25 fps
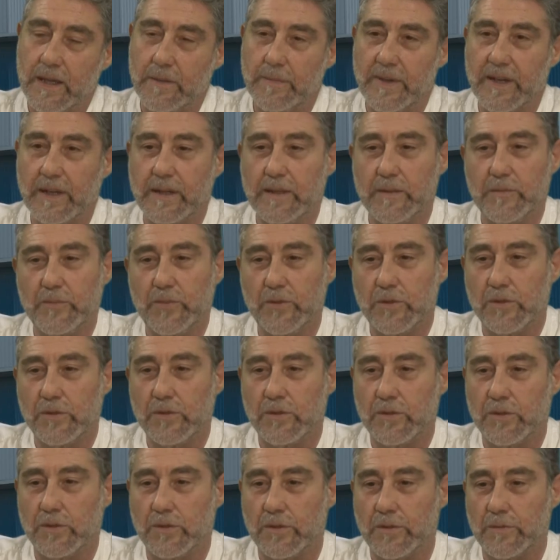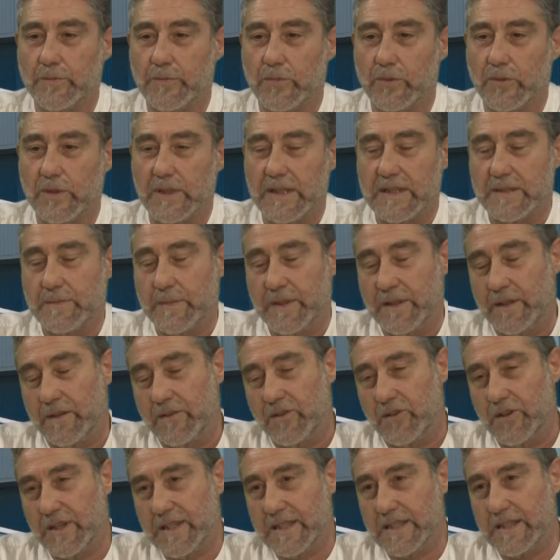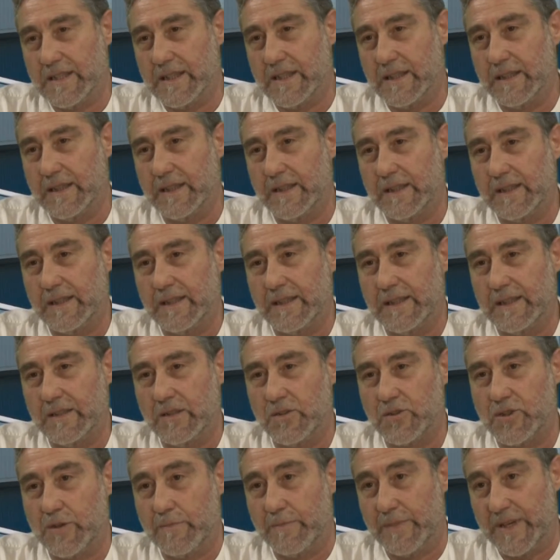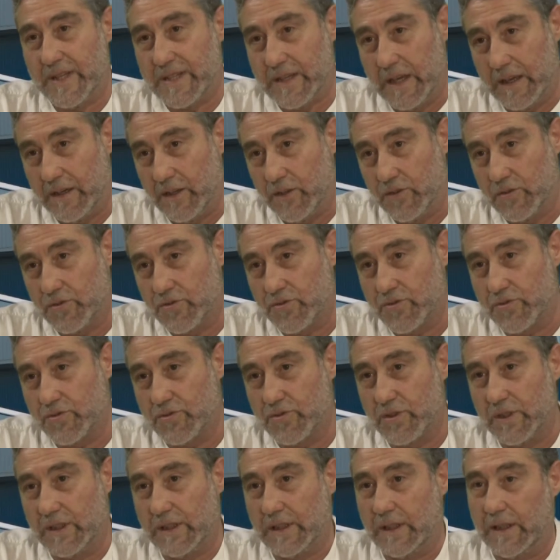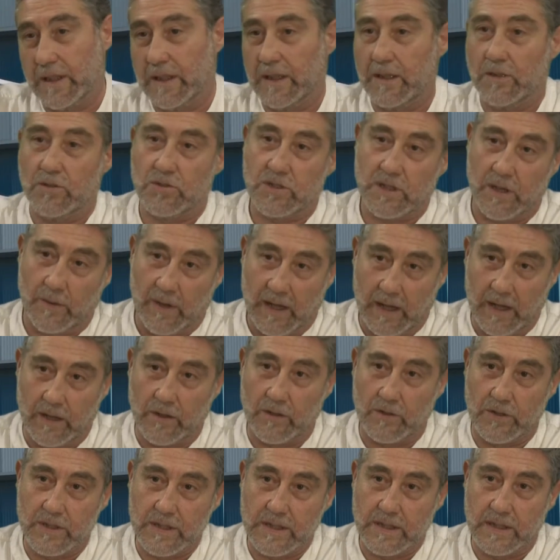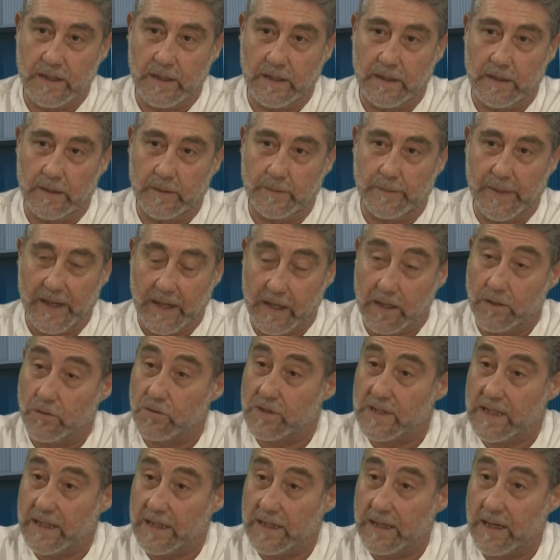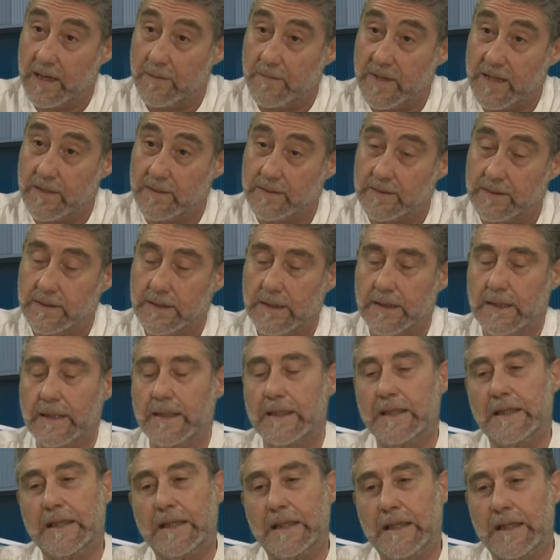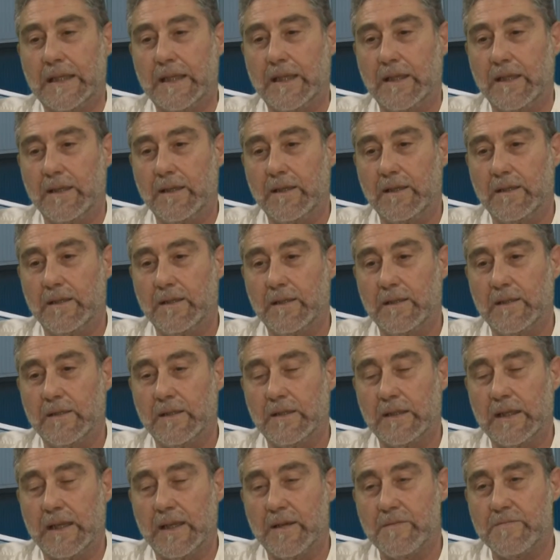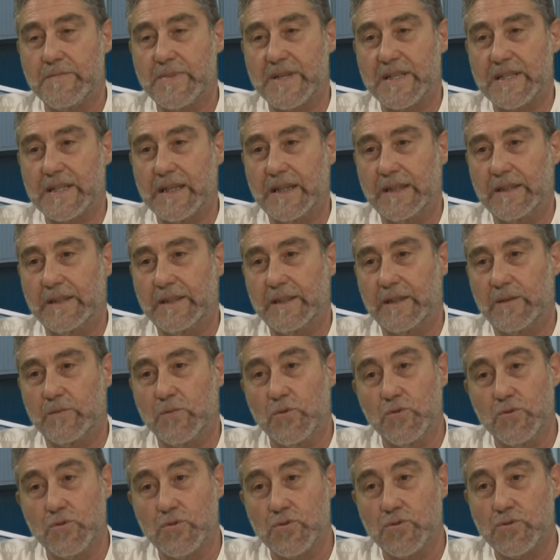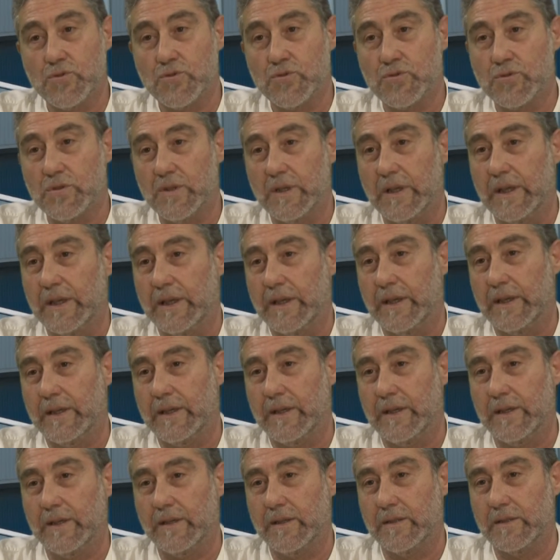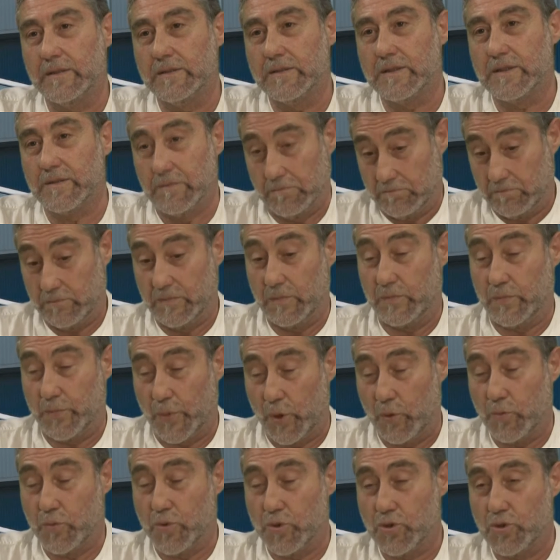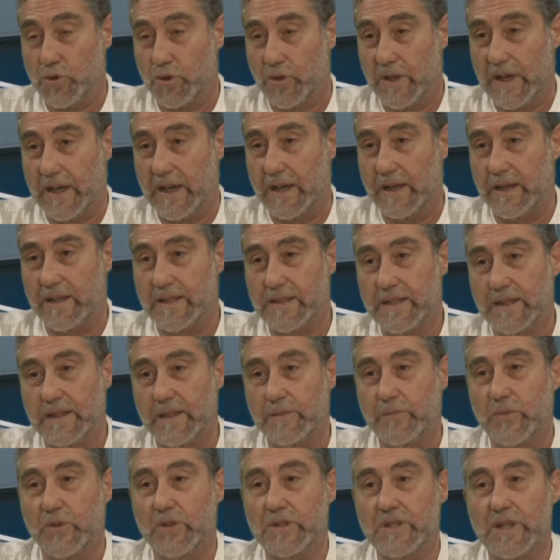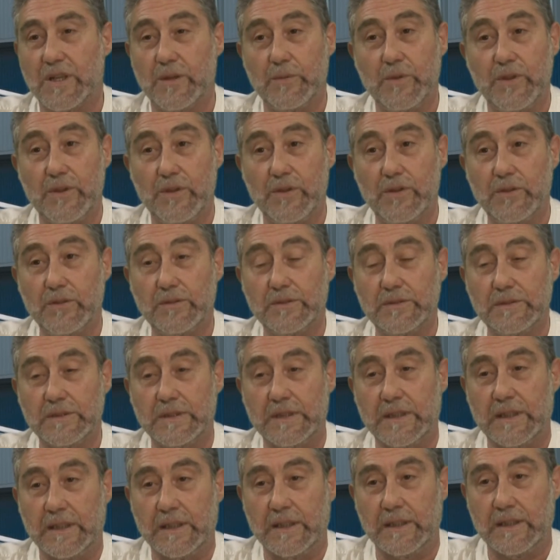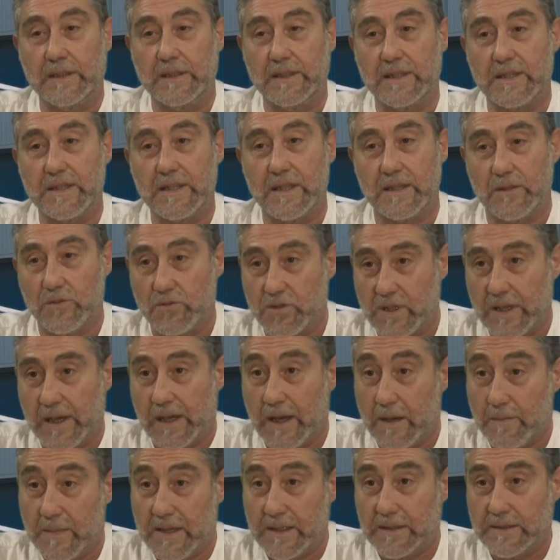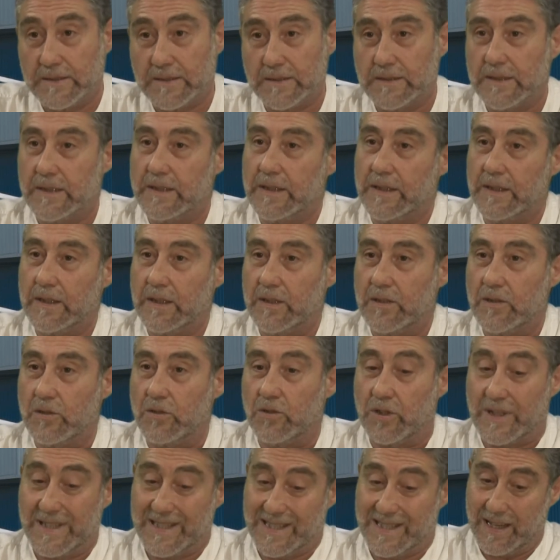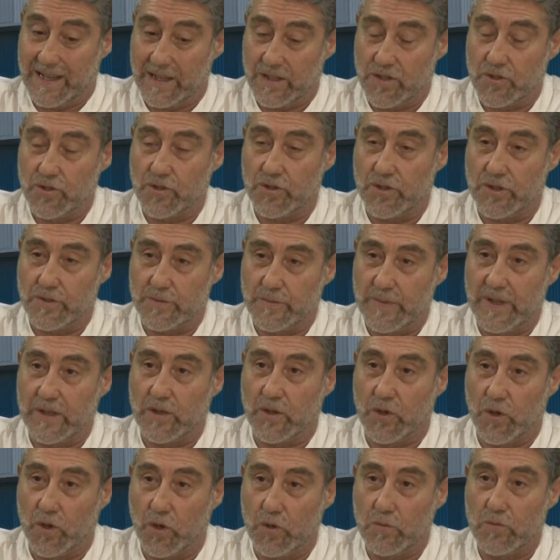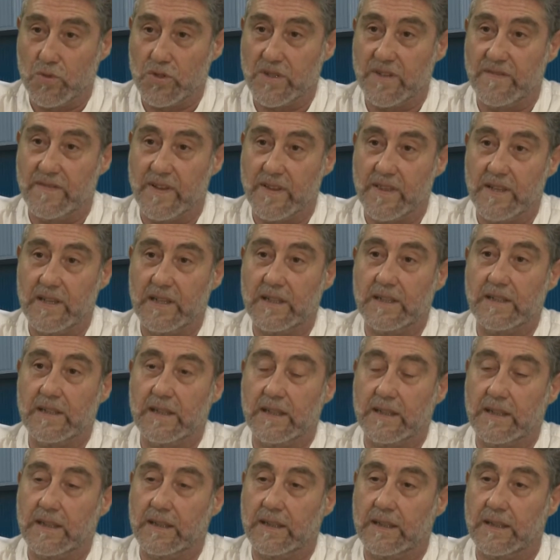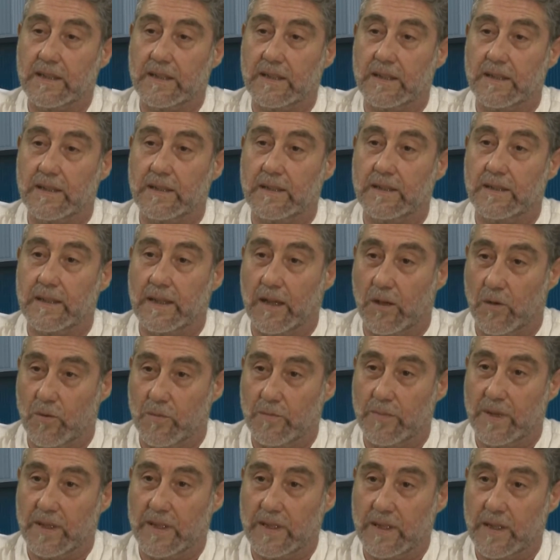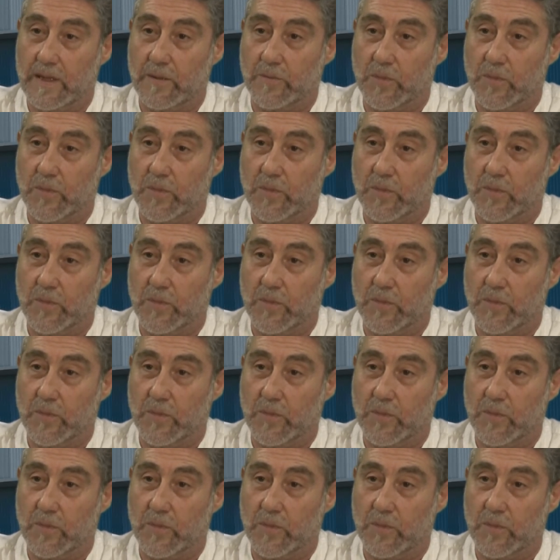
que parte por, las peticiones de los empresarios y de los trabajadores del Parque Industrial de ama y eh, la empresa Interbus eh, propuso dar ese tipo de servicio y desde Industrial AMA lo que hecho es ver cómo se facilita que la compañía